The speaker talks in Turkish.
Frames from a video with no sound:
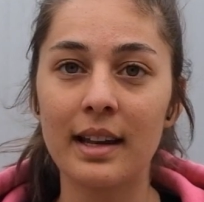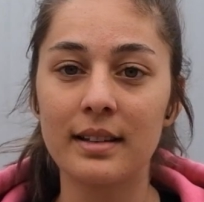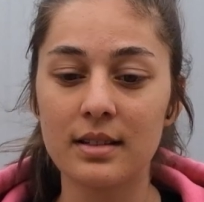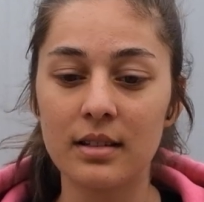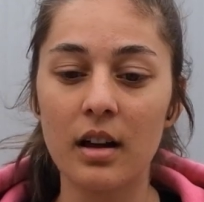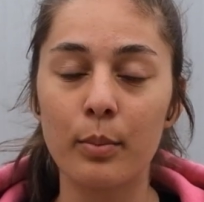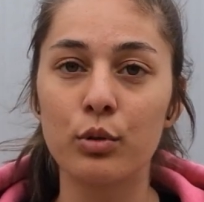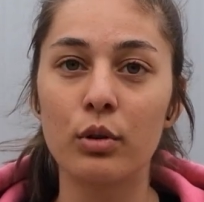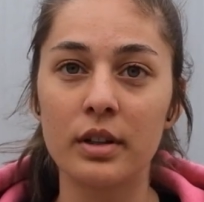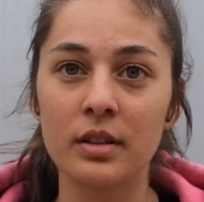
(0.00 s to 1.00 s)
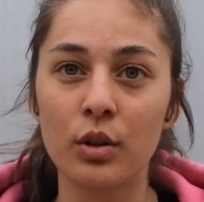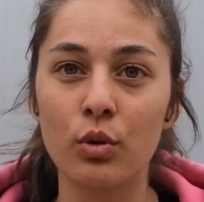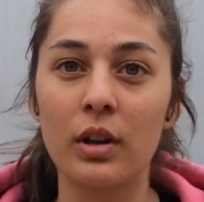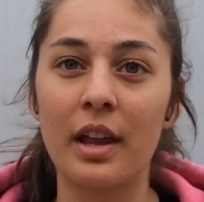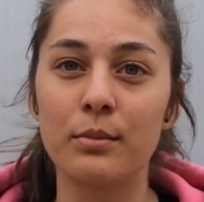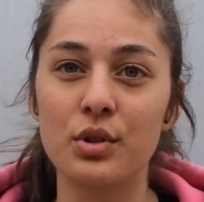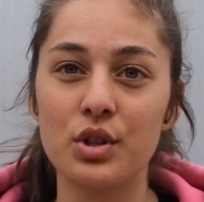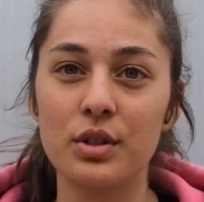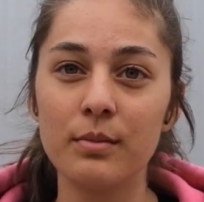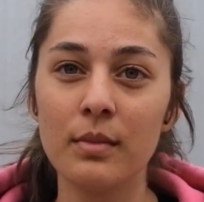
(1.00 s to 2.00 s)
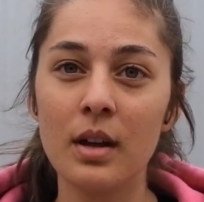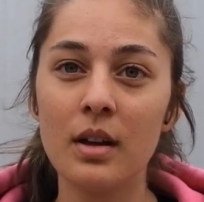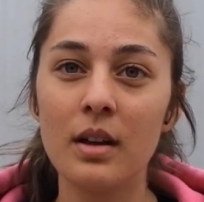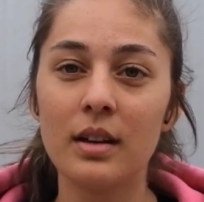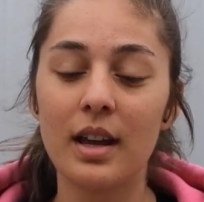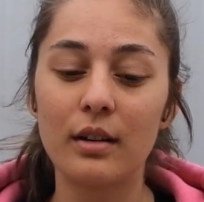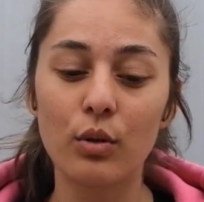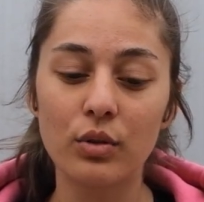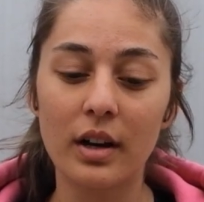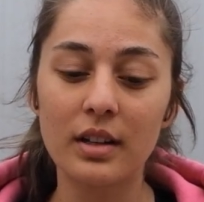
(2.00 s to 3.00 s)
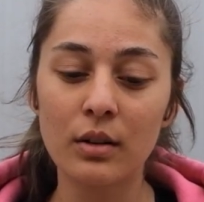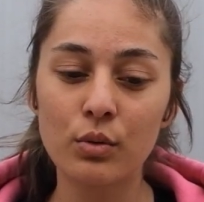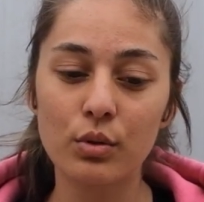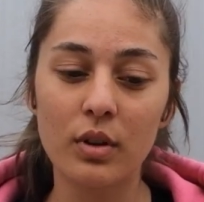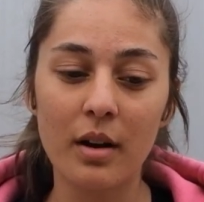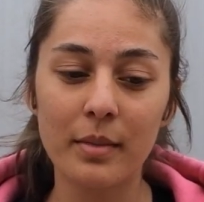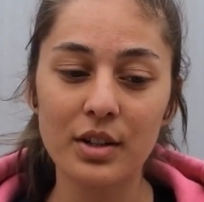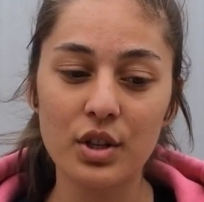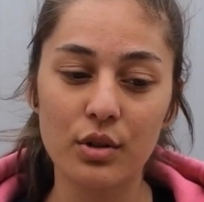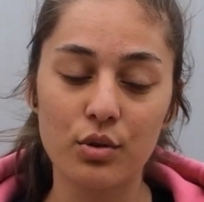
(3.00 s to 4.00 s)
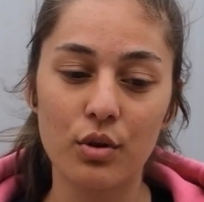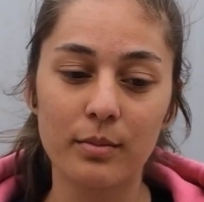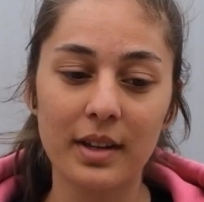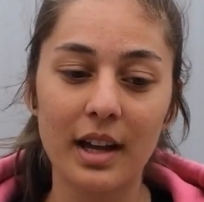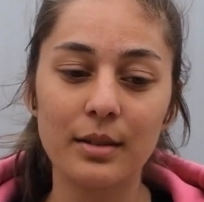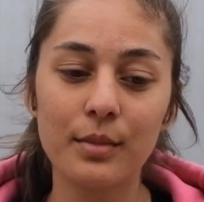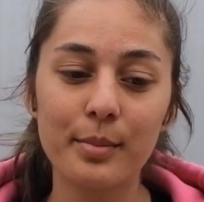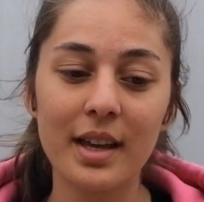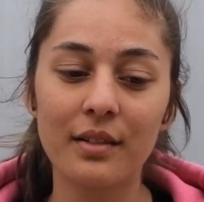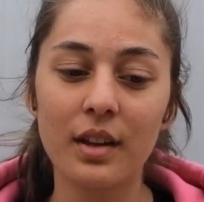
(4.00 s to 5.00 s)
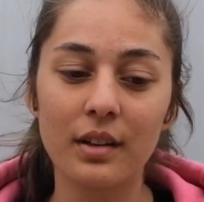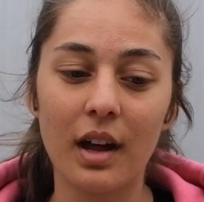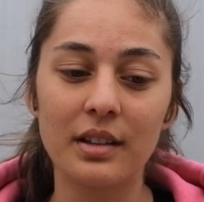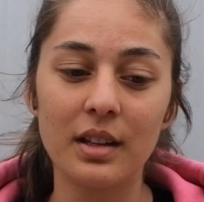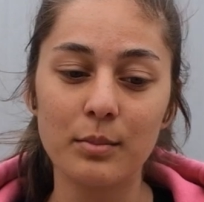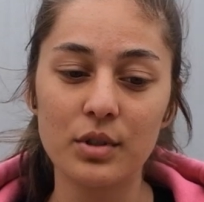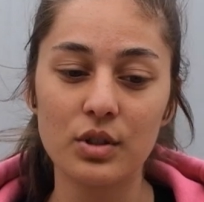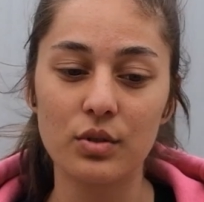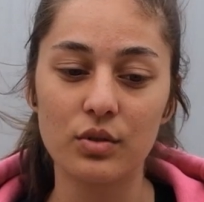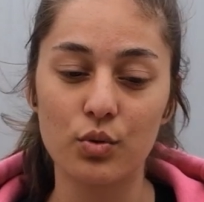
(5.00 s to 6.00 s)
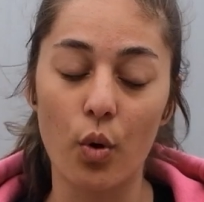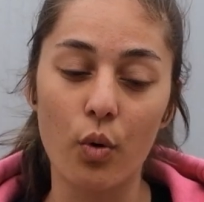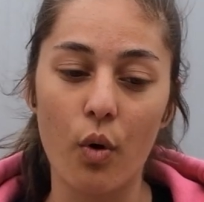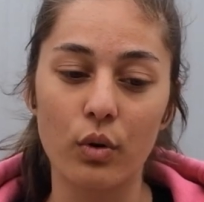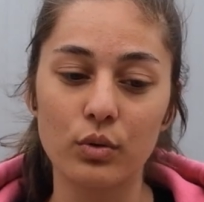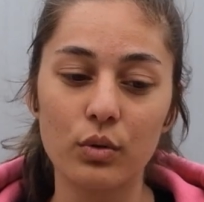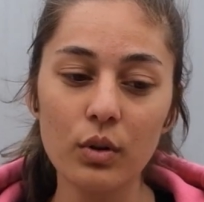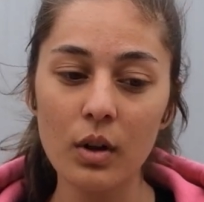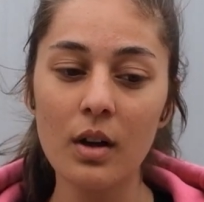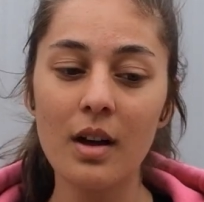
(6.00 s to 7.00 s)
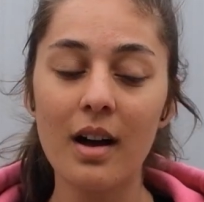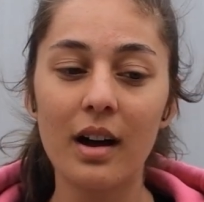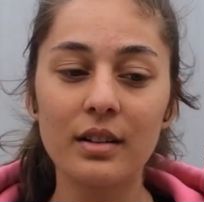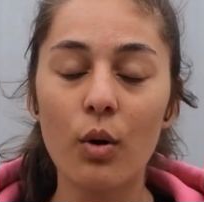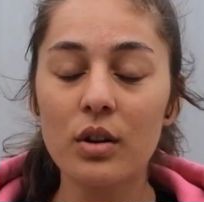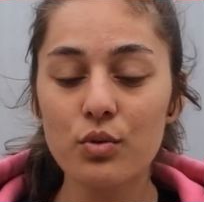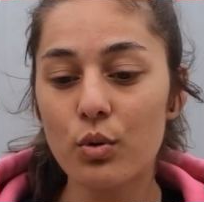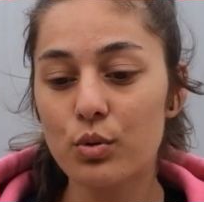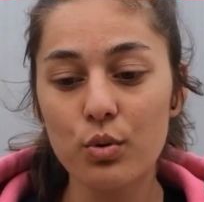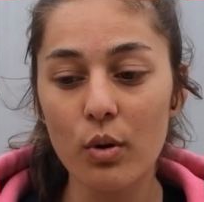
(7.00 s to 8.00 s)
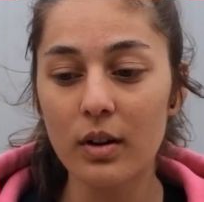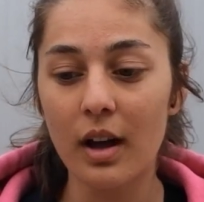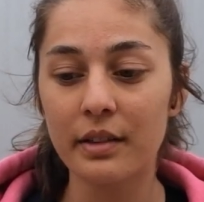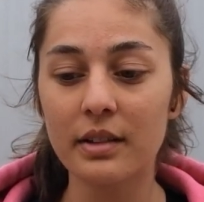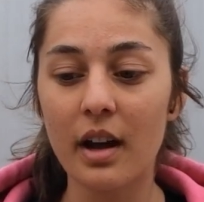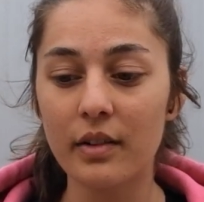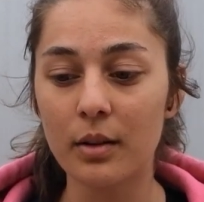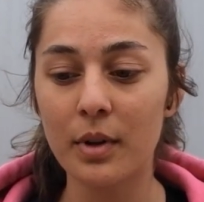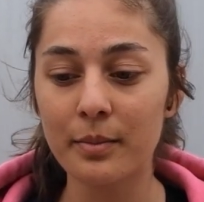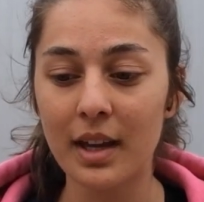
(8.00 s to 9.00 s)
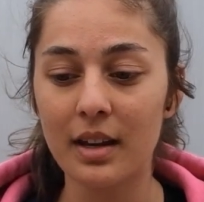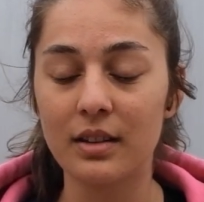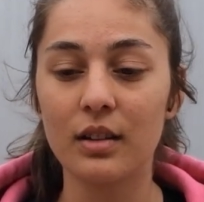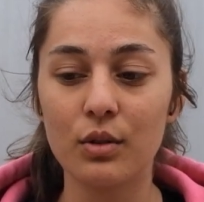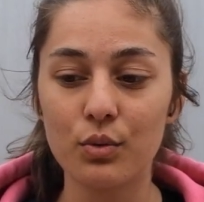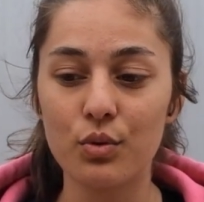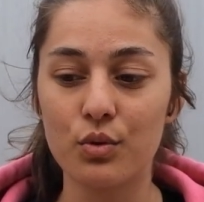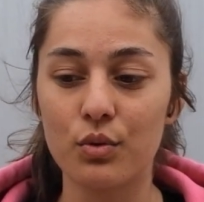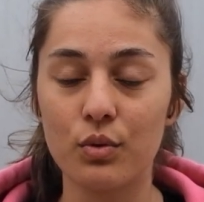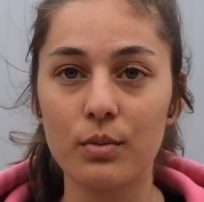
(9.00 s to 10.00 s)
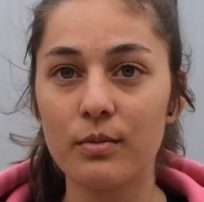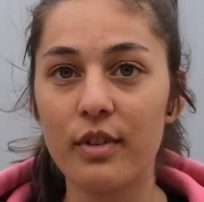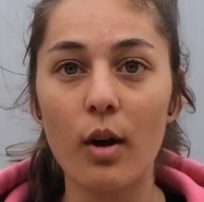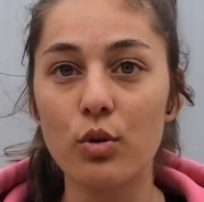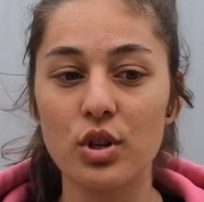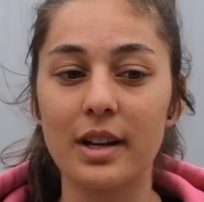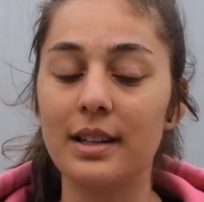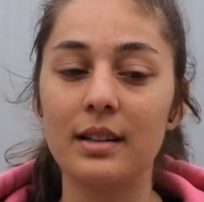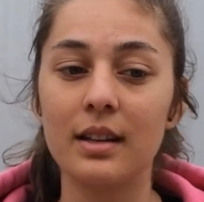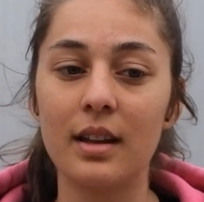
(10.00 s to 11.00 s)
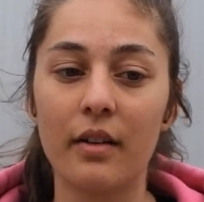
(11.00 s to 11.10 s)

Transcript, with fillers: elektrik kablolarına dolanmıştım. Yani onlardan kurtarmaya çalışıyorum kendimi. Bir yandan annem çok korktu. Hani o an çok soğukkanlı davranmam gerektiğini düşündüm ve o şekilde de